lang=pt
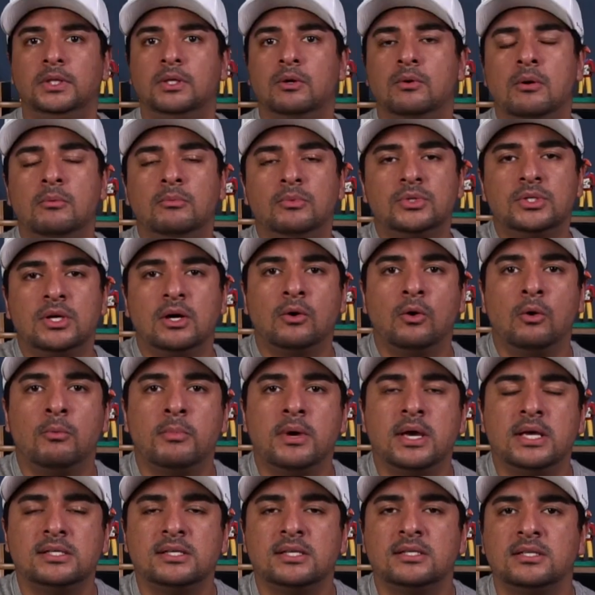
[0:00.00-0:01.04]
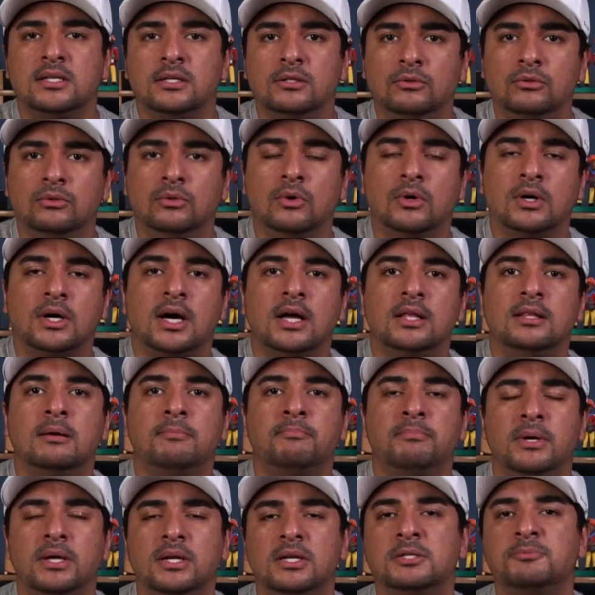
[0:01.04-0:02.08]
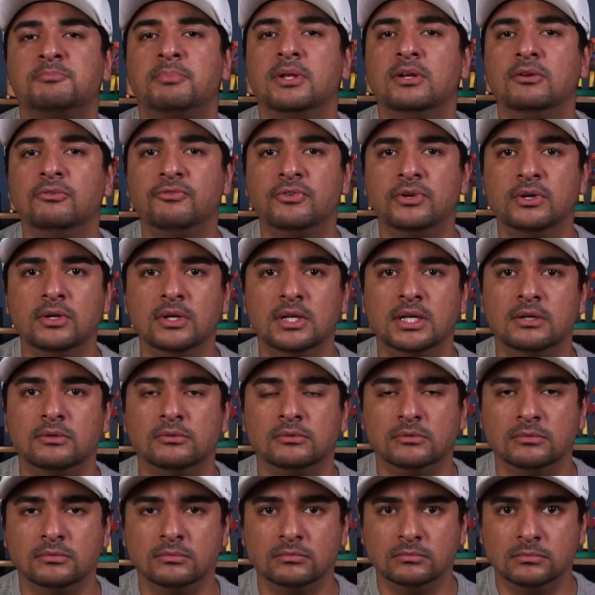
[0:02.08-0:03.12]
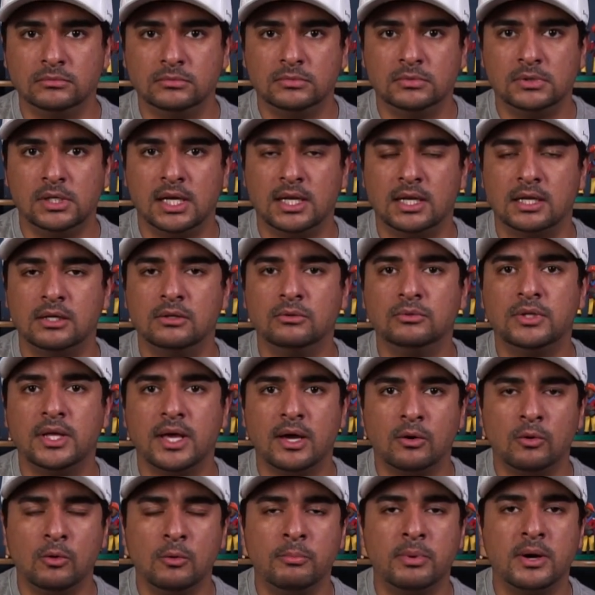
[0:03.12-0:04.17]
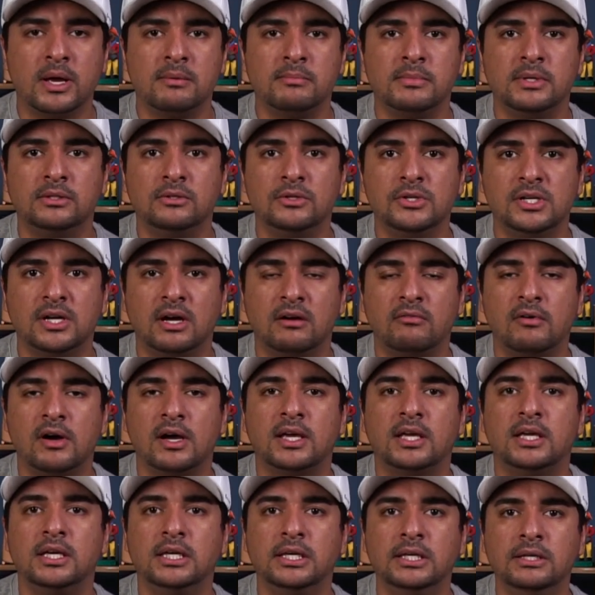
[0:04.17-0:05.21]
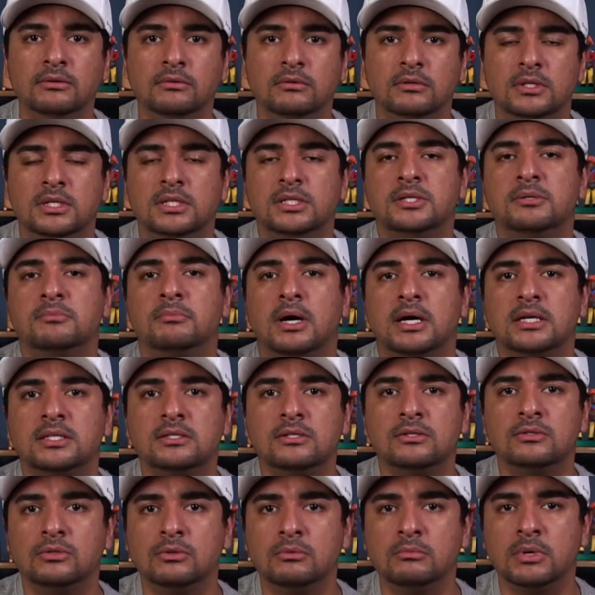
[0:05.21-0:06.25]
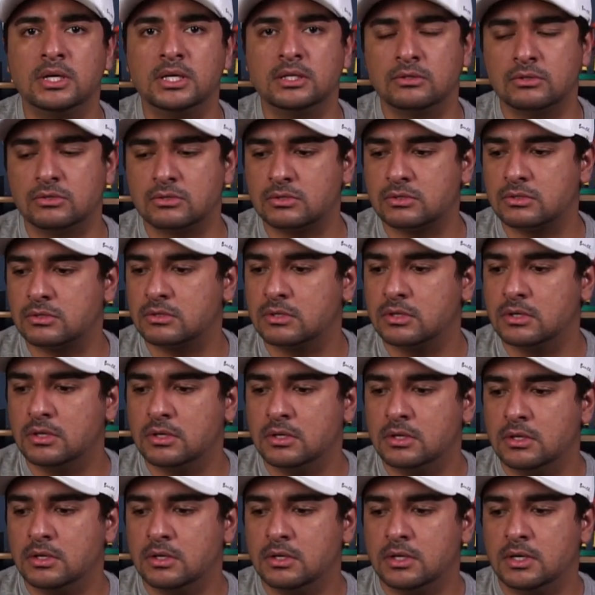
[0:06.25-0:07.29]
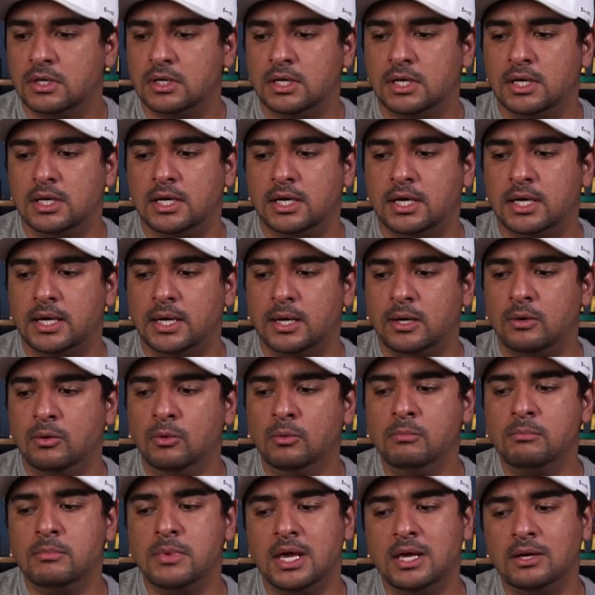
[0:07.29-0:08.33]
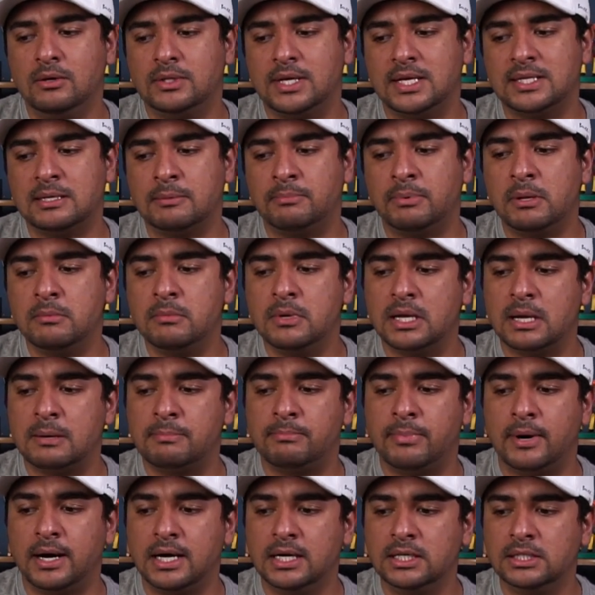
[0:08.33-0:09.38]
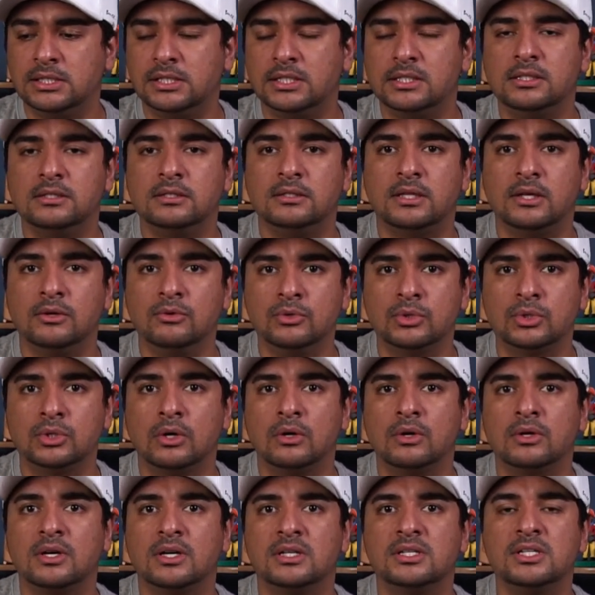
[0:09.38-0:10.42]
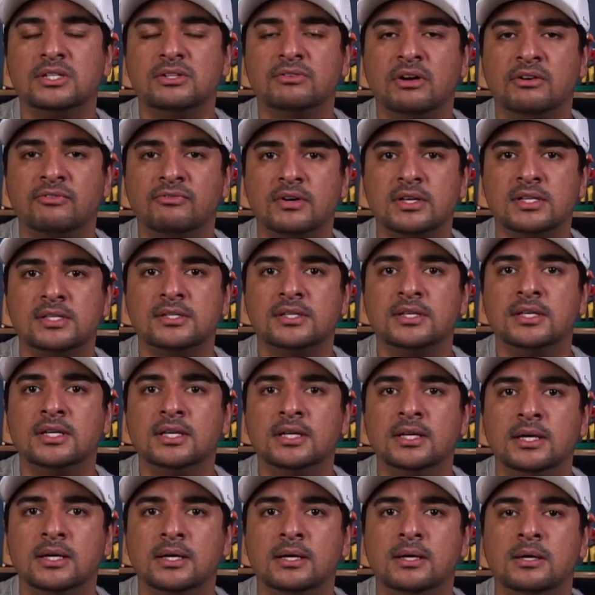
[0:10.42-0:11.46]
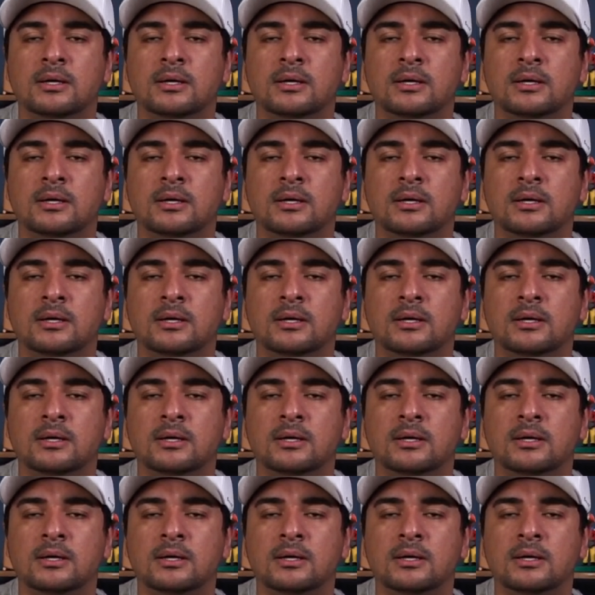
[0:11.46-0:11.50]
Então a música começa sendo tocada apenas pelo violão. Ela não tem acompanhamento de cavaquinho e de mais instrumentos. É, no meio dessa primeira parte tem um solo que a gente vai fazer,